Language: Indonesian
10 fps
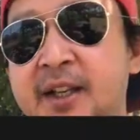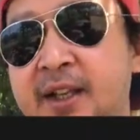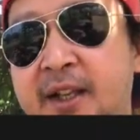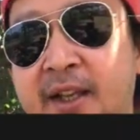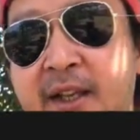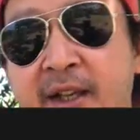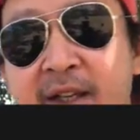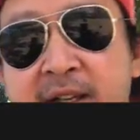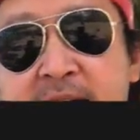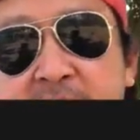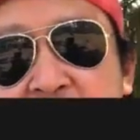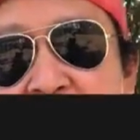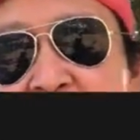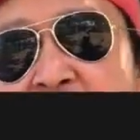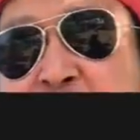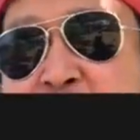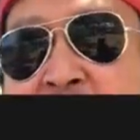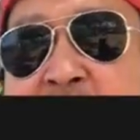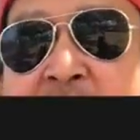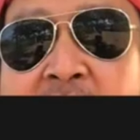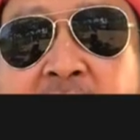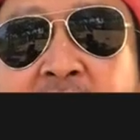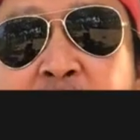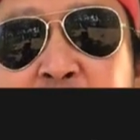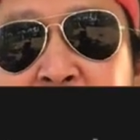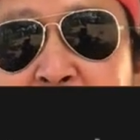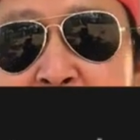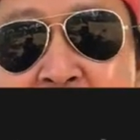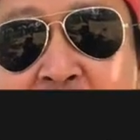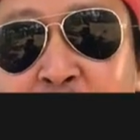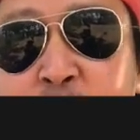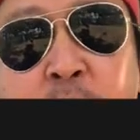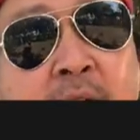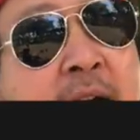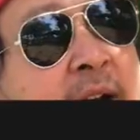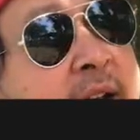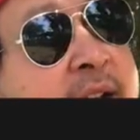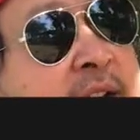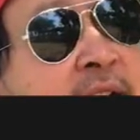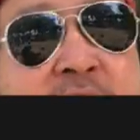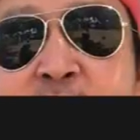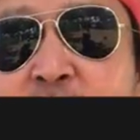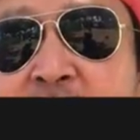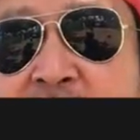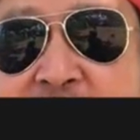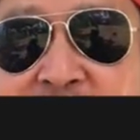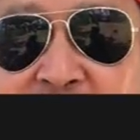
Ini eh, katanya minta frame yang 2 inci atau 3 inci